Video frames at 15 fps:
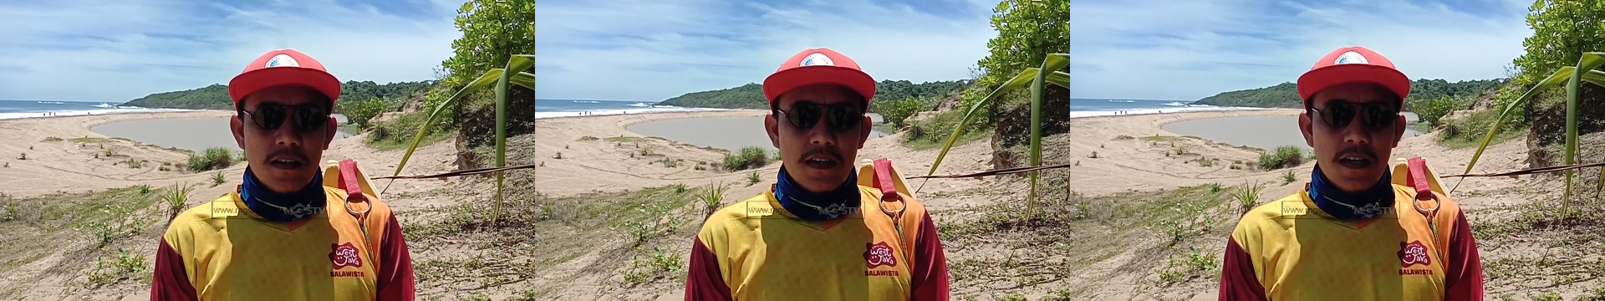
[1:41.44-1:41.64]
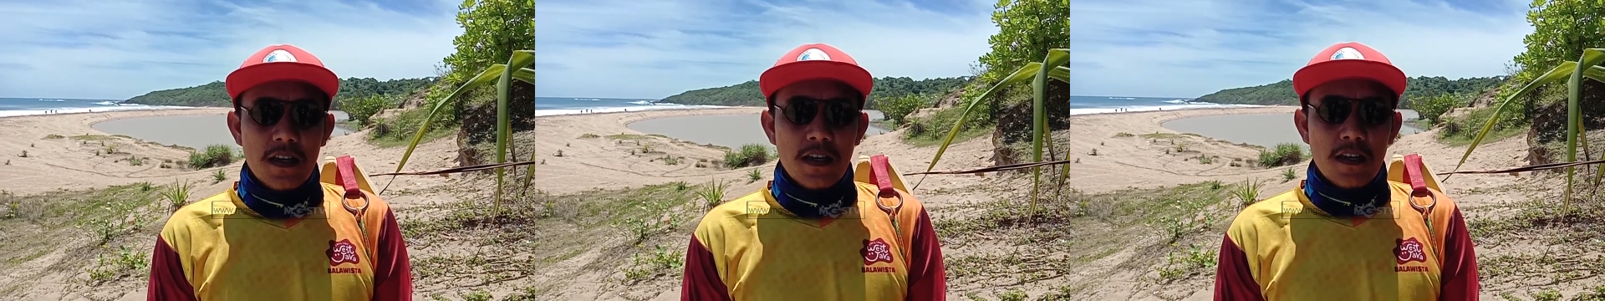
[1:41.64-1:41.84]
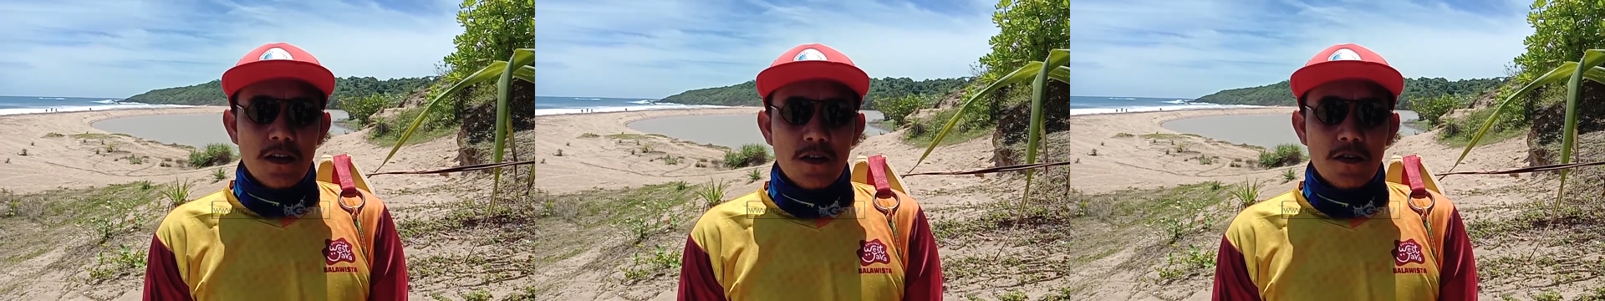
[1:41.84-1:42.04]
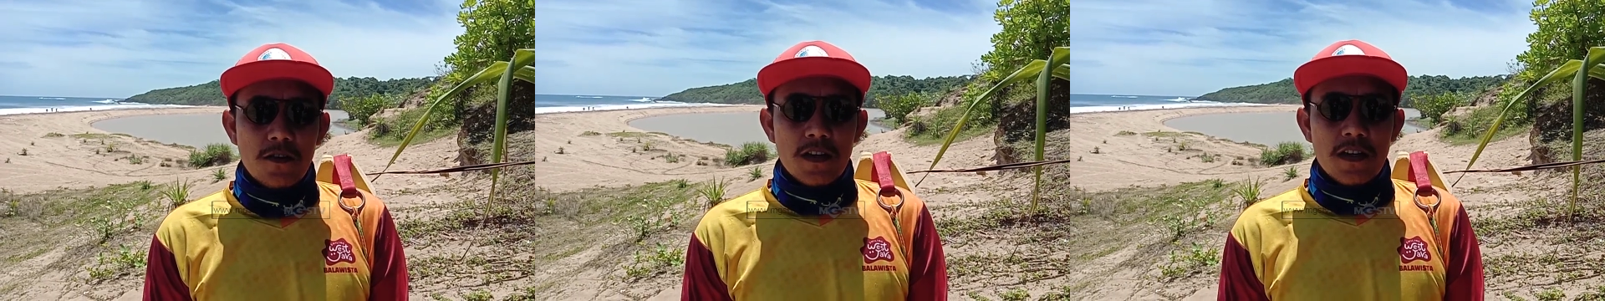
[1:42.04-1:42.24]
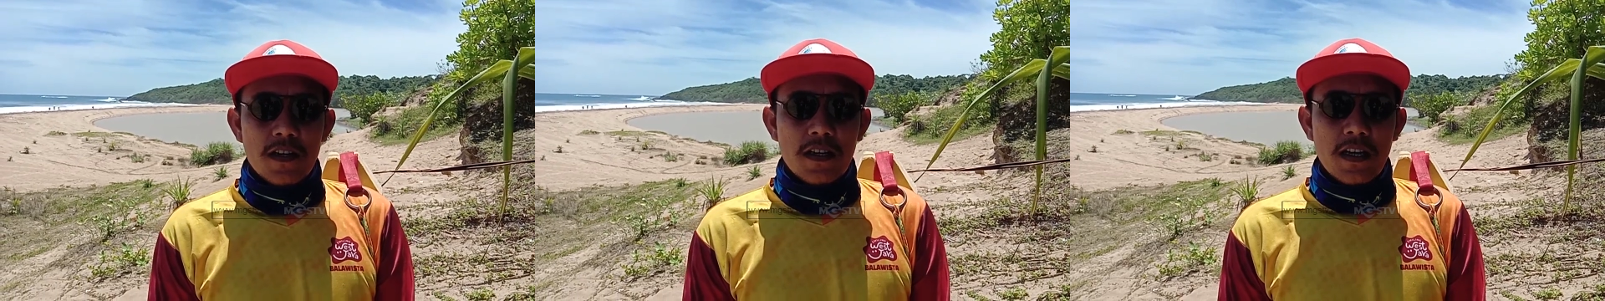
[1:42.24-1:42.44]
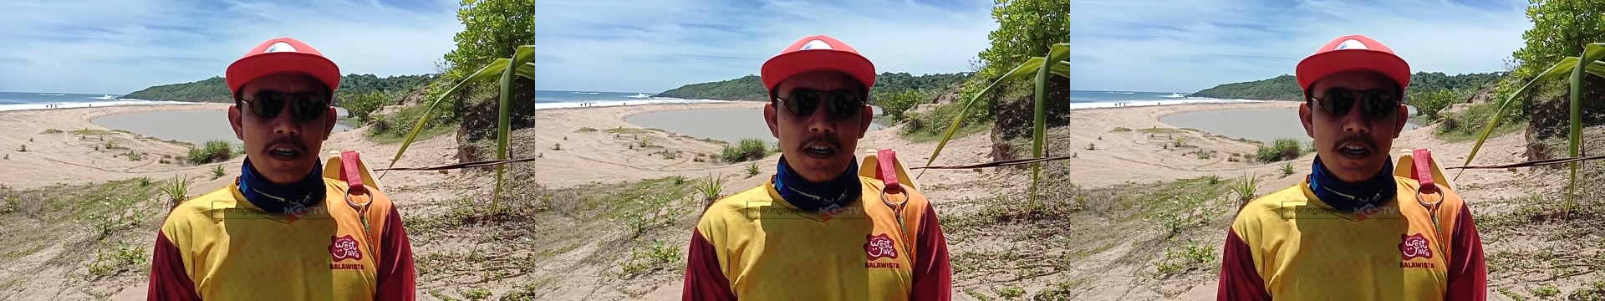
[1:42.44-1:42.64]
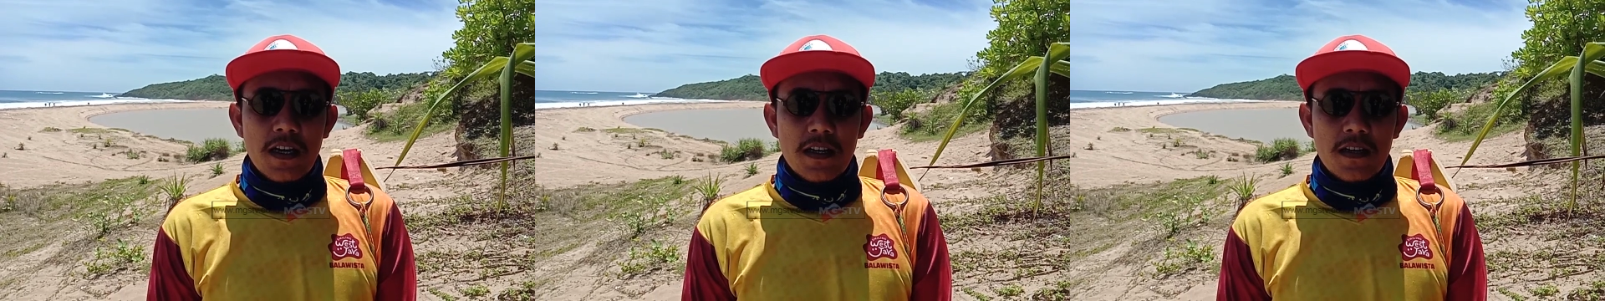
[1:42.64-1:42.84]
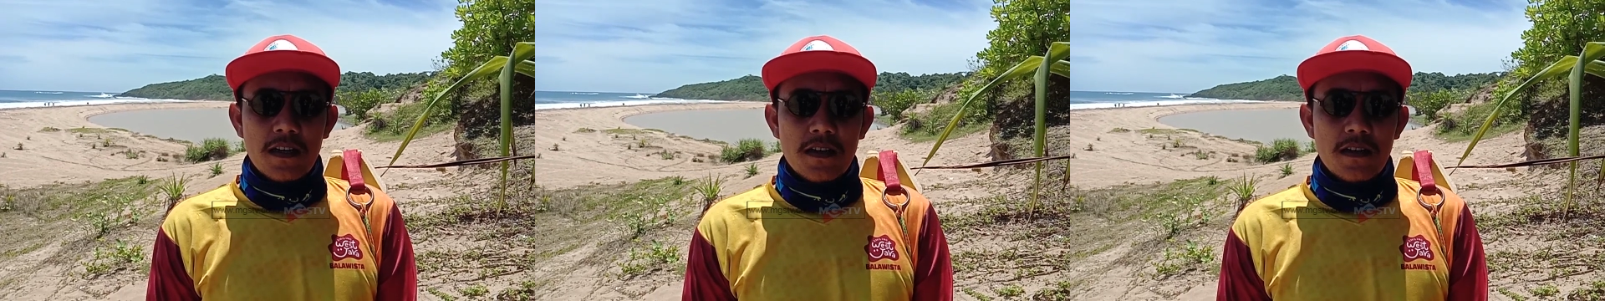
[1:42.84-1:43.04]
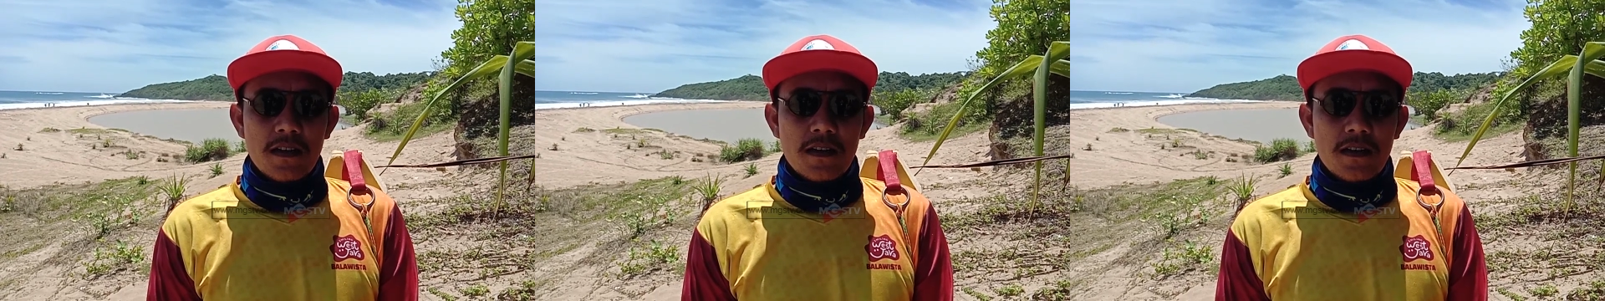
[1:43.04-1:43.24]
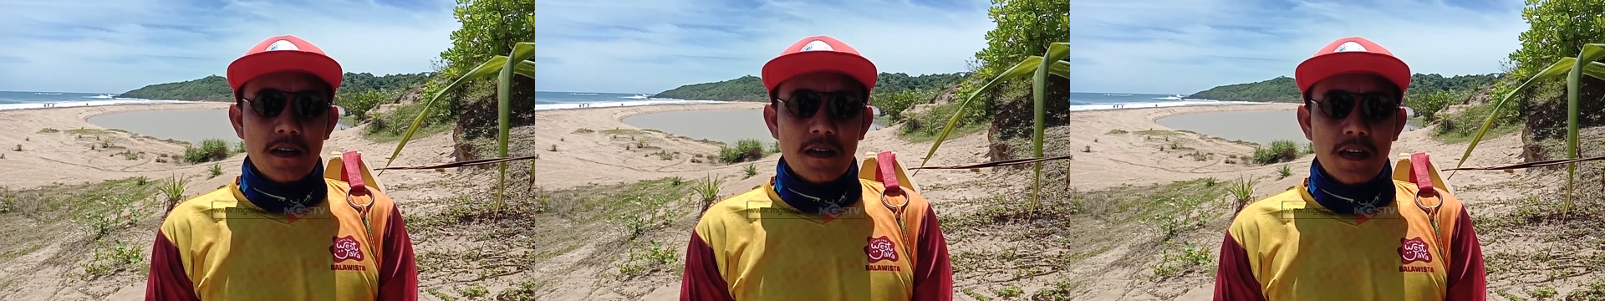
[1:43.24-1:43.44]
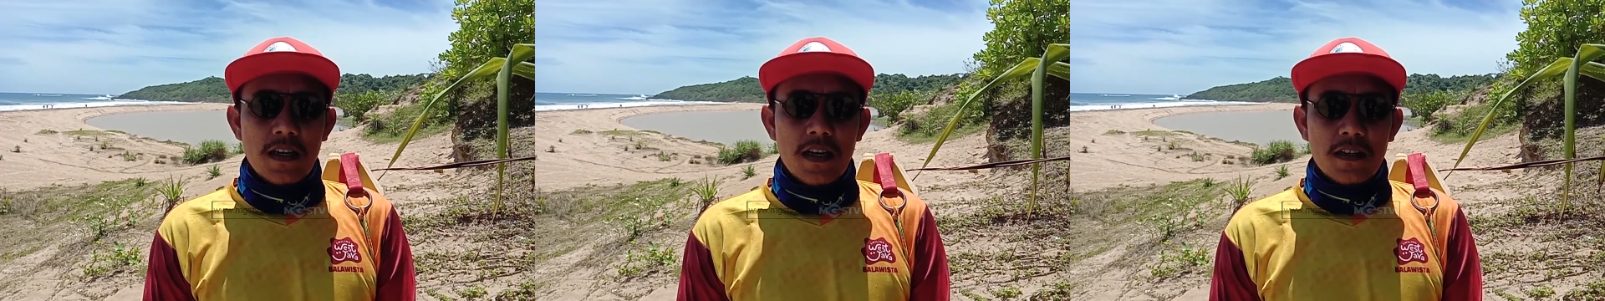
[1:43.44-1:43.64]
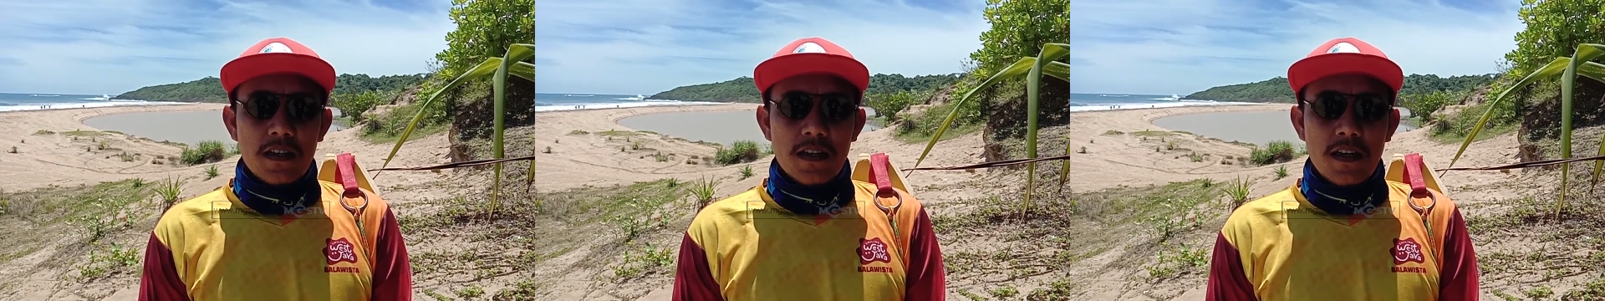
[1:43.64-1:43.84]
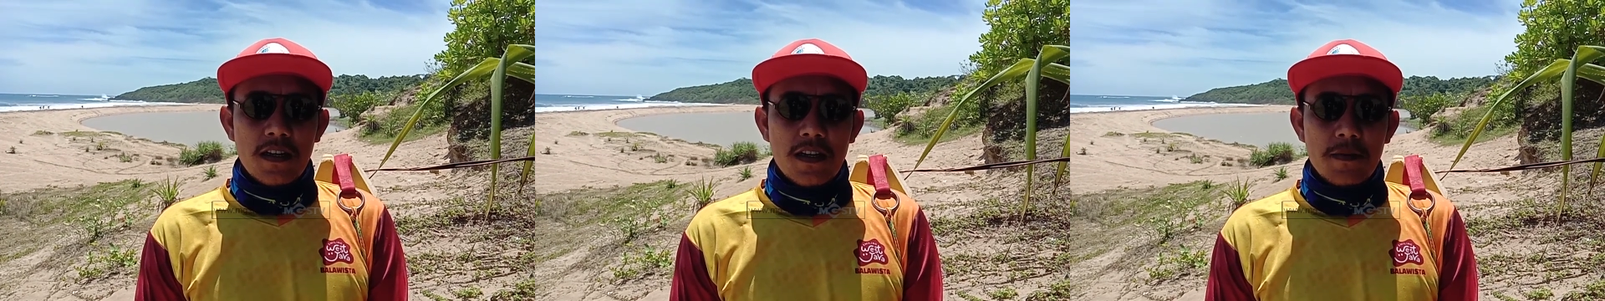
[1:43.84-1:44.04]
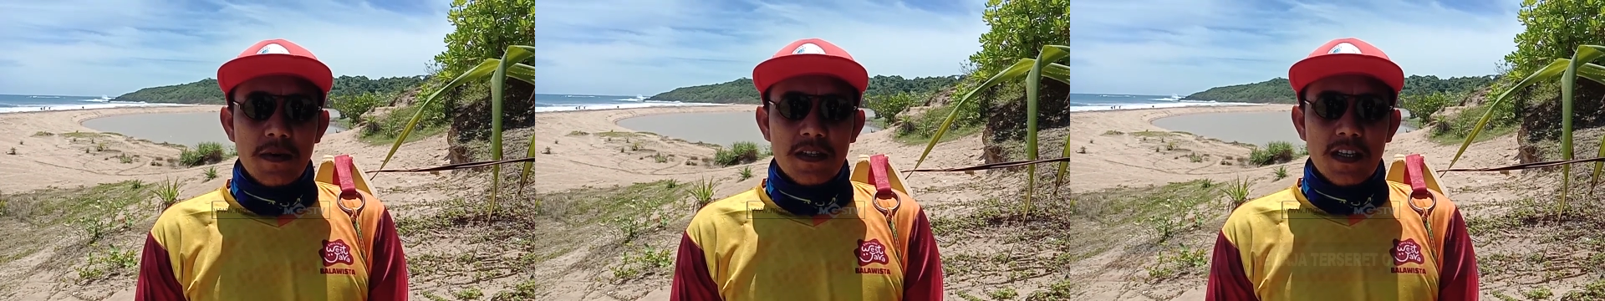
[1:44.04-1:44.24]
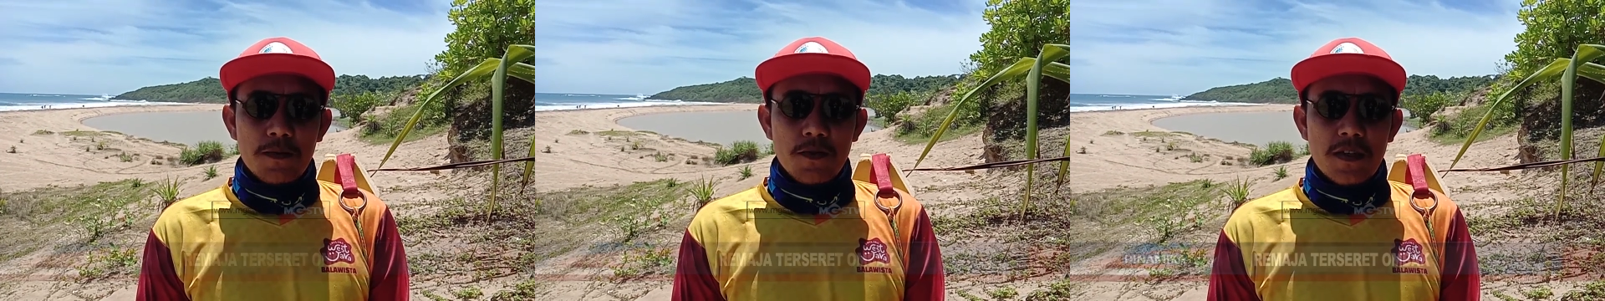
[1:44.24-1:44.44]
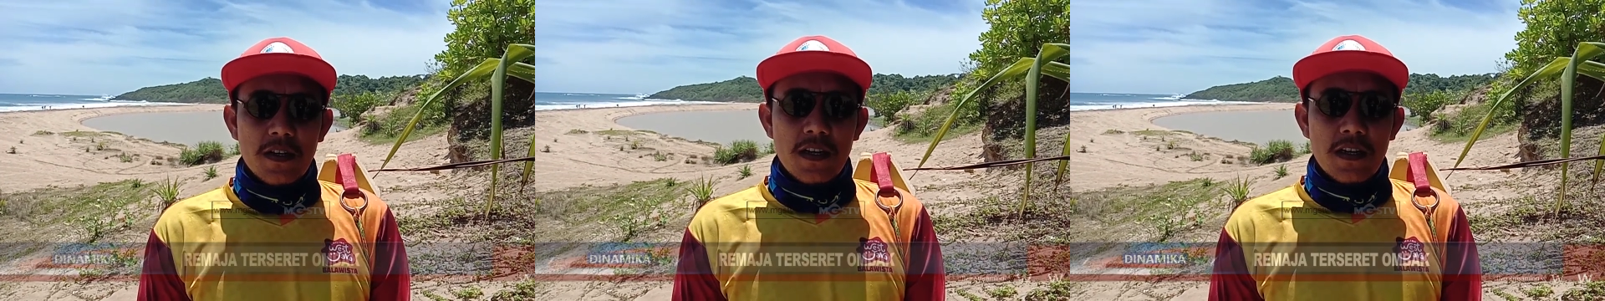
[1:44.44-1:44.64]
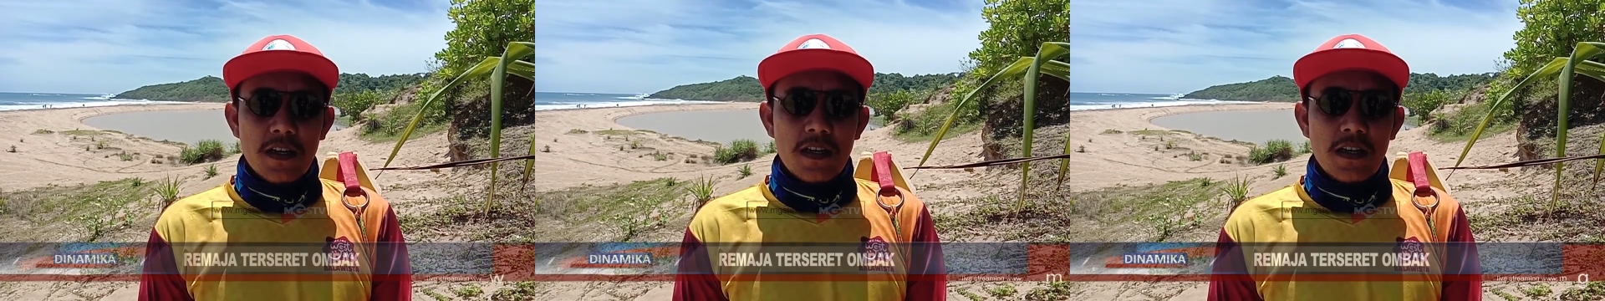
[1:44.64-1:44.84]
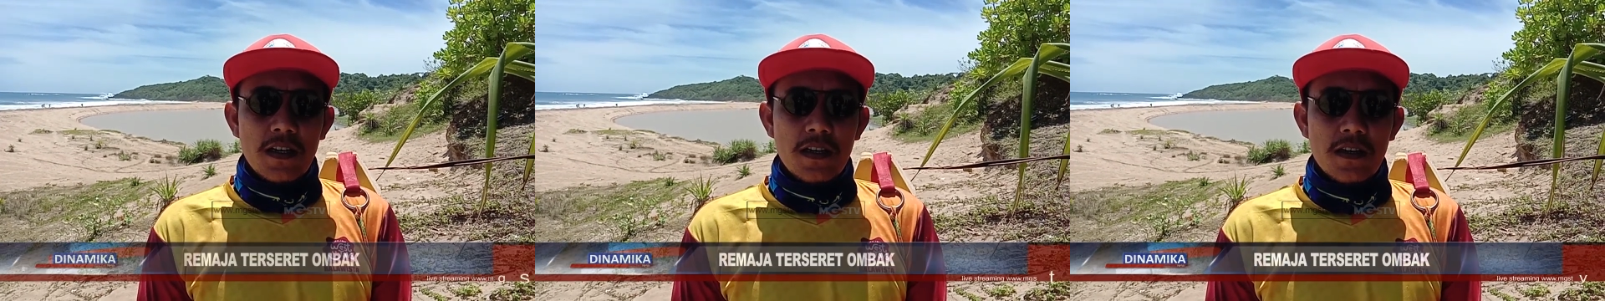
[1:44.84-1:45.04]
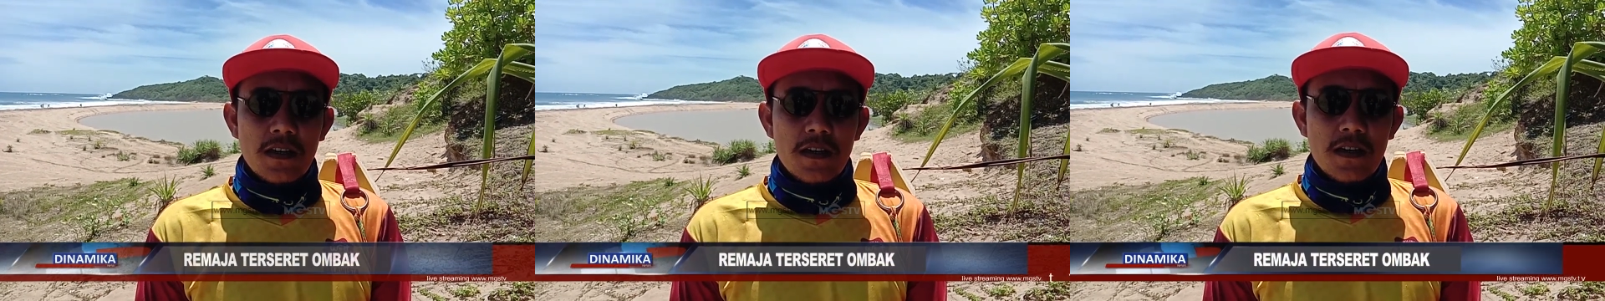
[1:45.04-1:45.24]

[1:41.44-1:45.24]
Jadi kronologi kejadian yang terjadi di Pasir Putih ini